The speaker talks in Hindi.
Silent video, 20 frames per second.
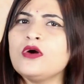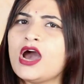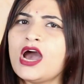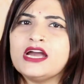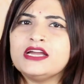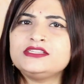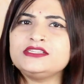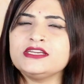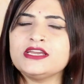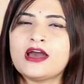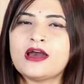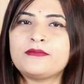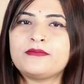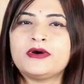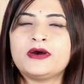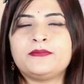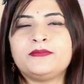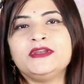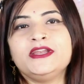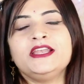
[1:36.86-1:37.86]
तो आज ही आप
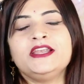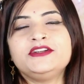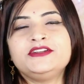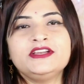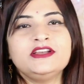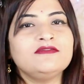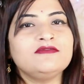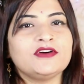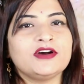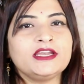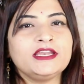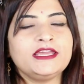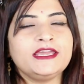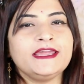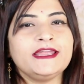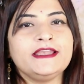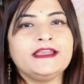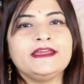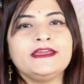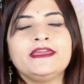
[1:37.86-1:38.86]
अपने लिटिल वन
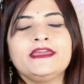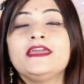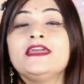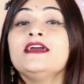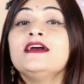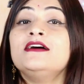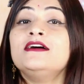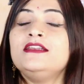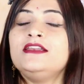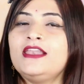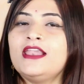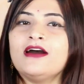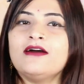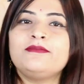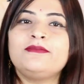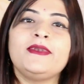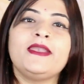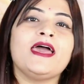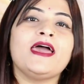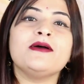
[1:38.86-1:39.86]
के लिए
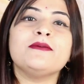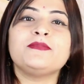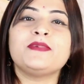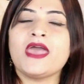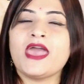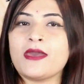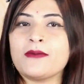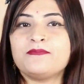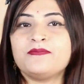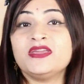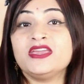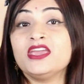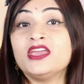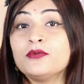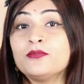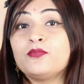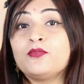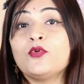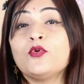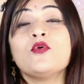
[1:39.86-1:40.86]
लव लैप हैप्पी
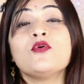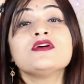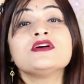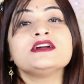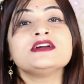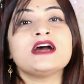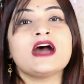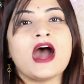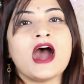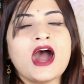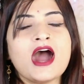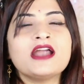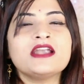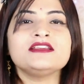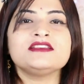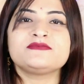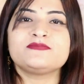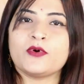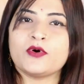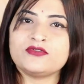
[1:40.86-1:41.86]
हिप्पो
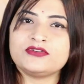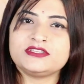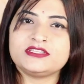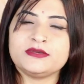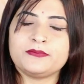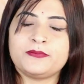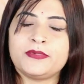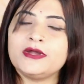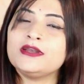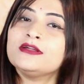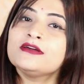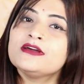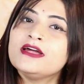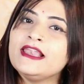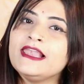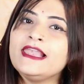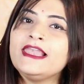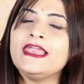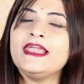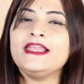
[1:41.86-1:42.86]
हार्ड स्पाउट सिपर
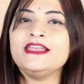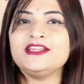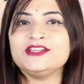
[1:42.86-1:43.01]
ले